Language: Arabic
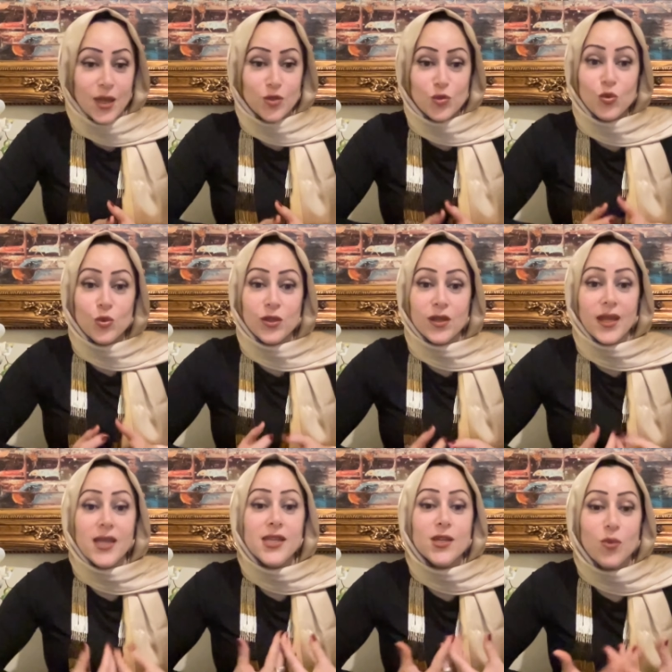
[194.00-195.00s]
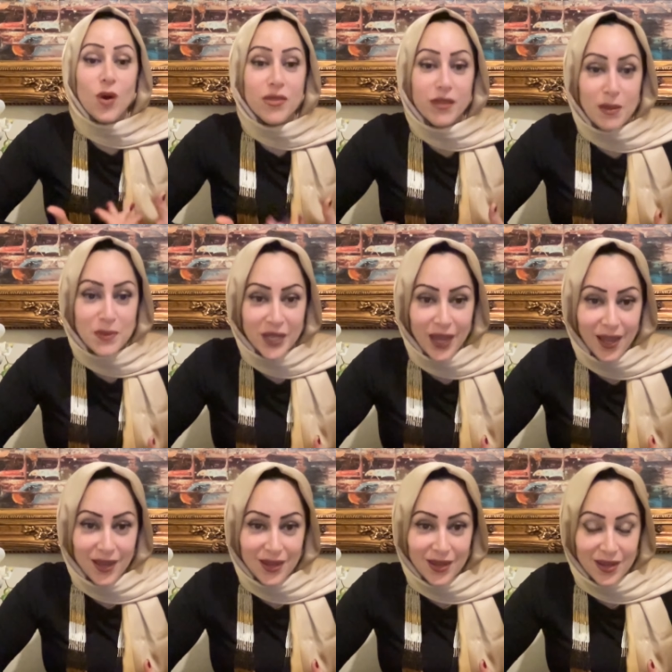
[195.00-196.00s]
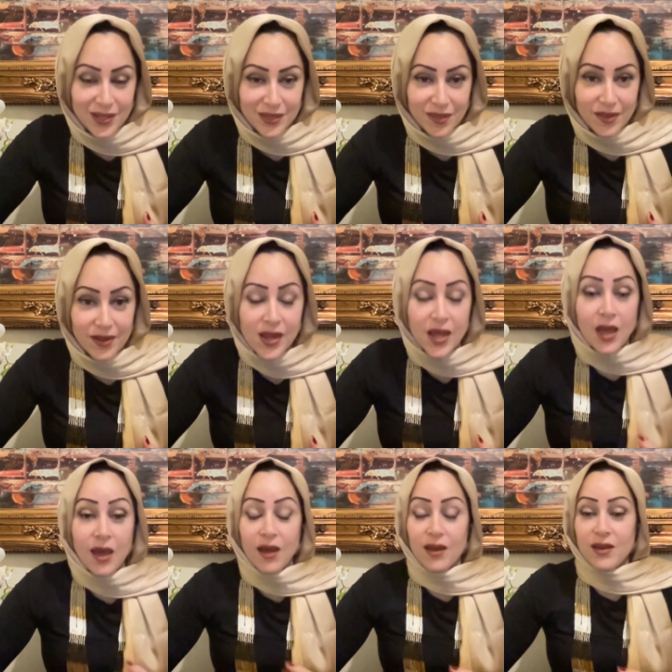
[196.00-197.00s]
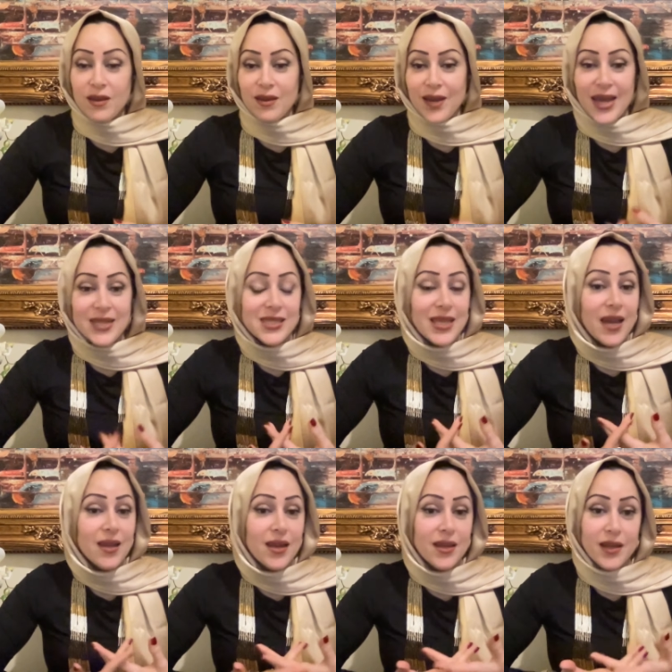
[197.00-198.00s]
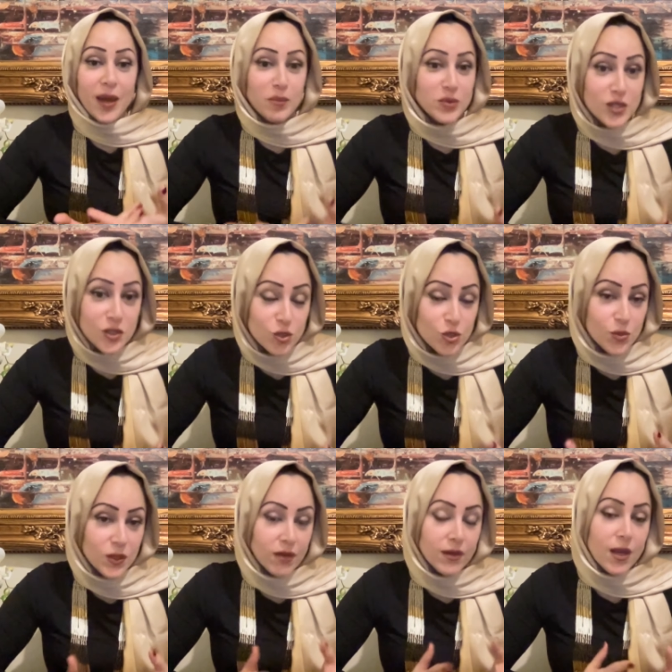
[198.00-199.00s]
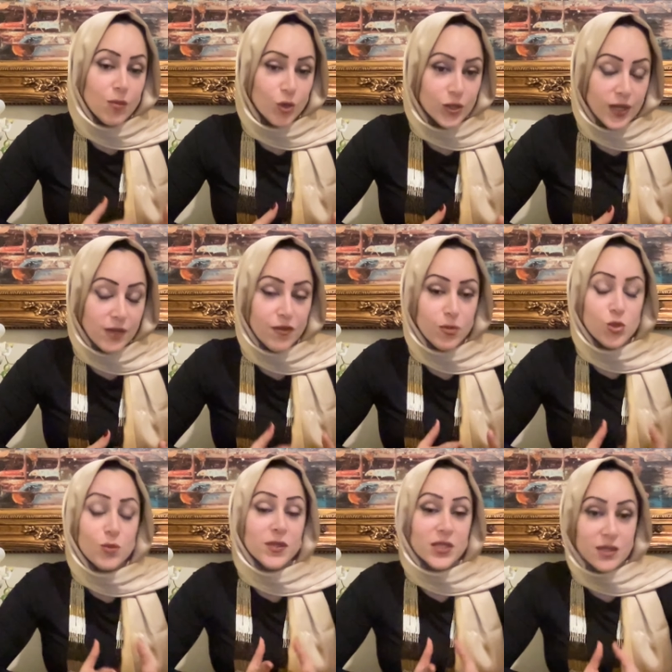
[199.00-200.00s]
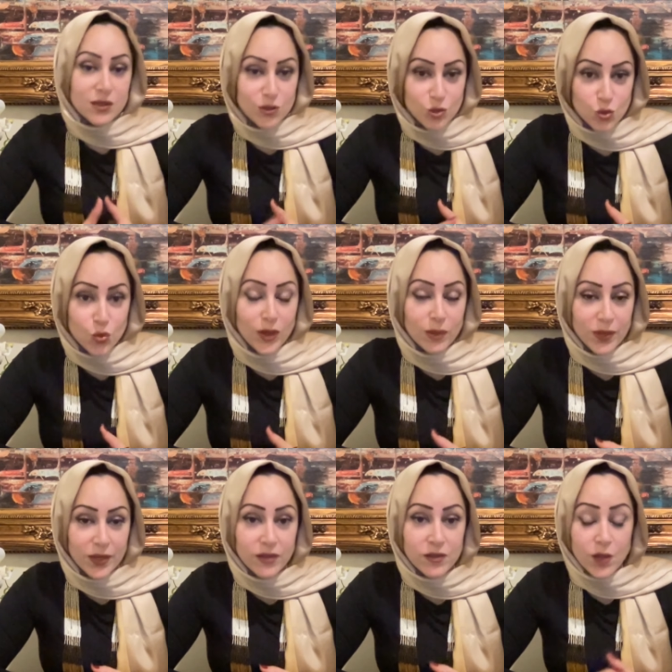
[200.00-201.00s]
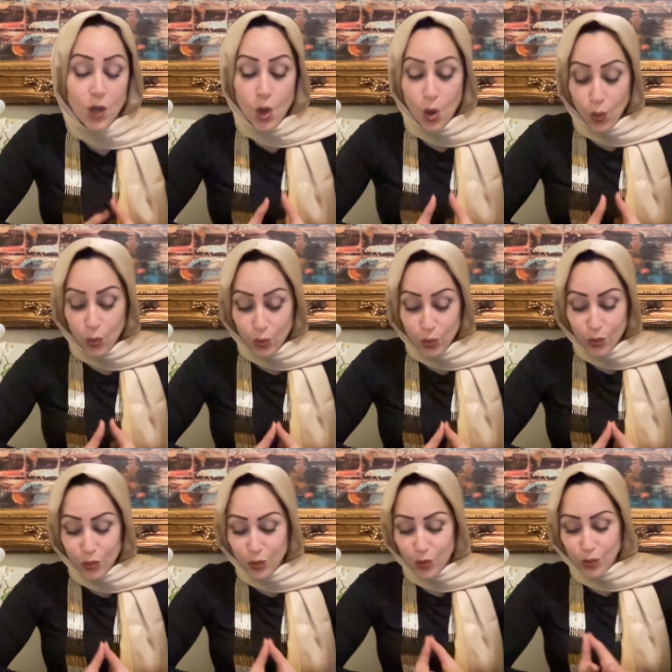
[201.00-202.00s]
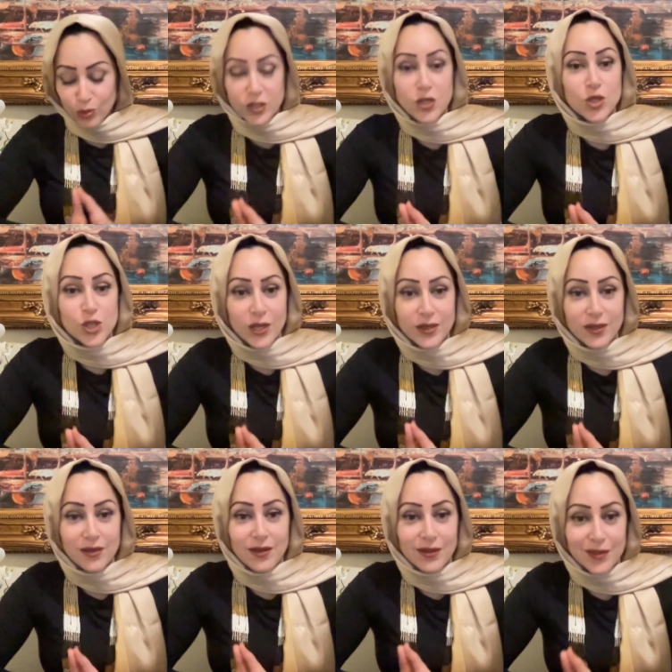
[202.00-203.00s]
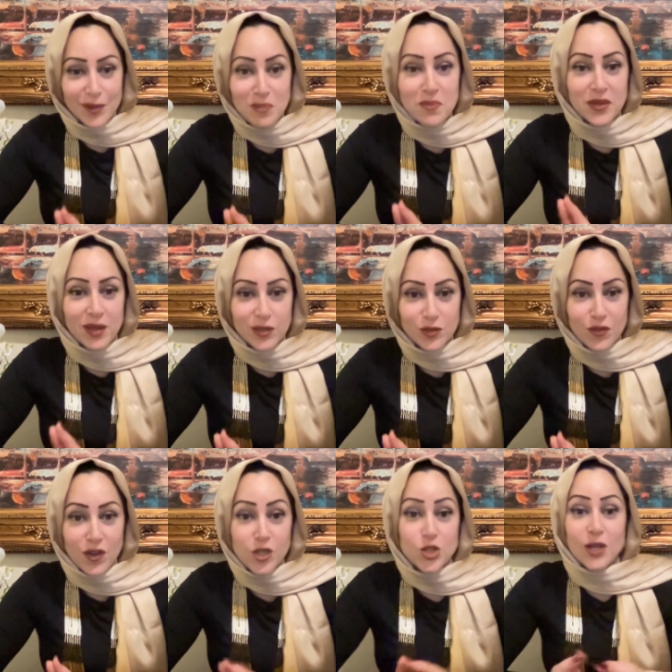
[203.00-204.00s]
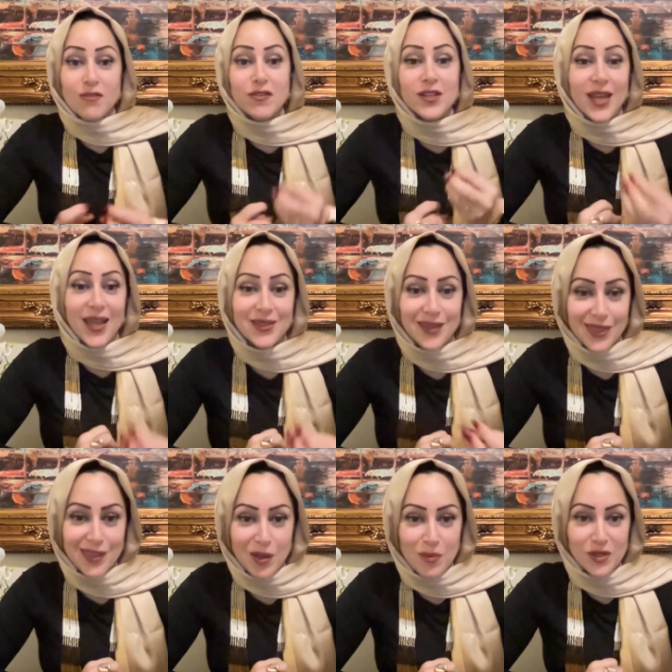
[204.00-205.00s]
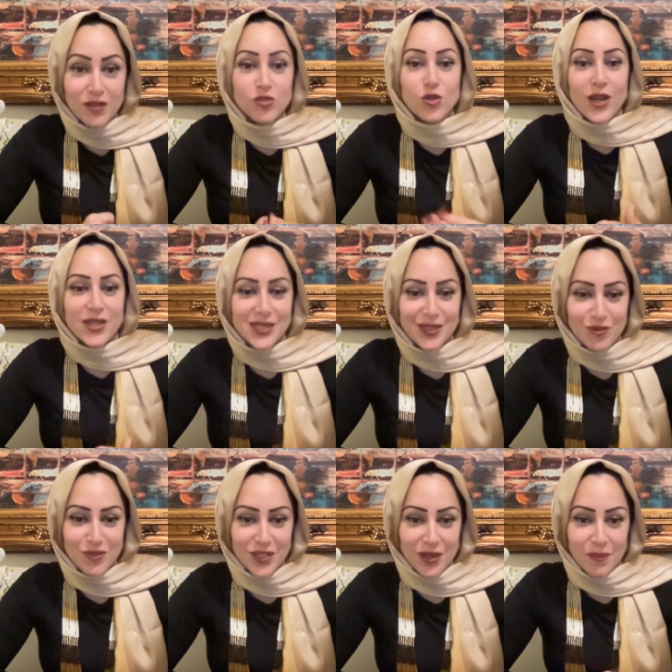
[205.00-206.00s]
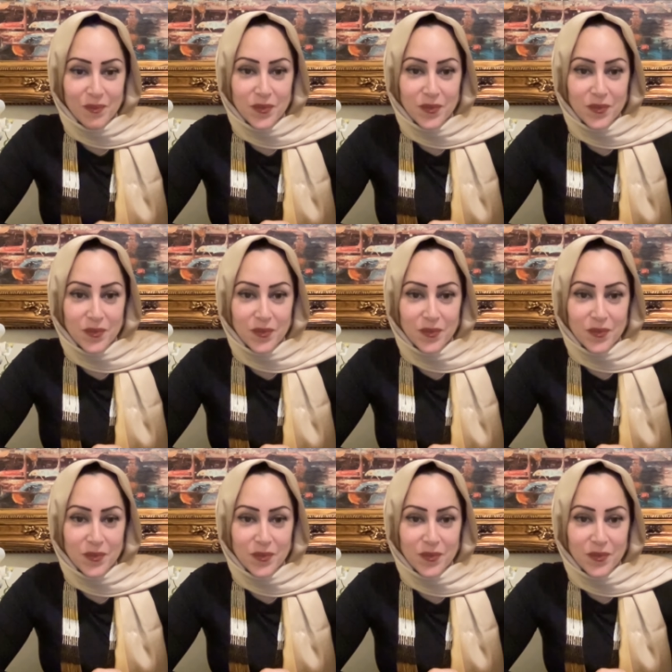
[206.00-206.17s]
تكون هي واثقه من حالها اكثر آه، حاسه حالها انها عم تنتج بطريقه مختلفه مش بس جوا البيت وترجع تقدر تربي اطفال شايفين هذه الثقه بالنفس وحاسين فيها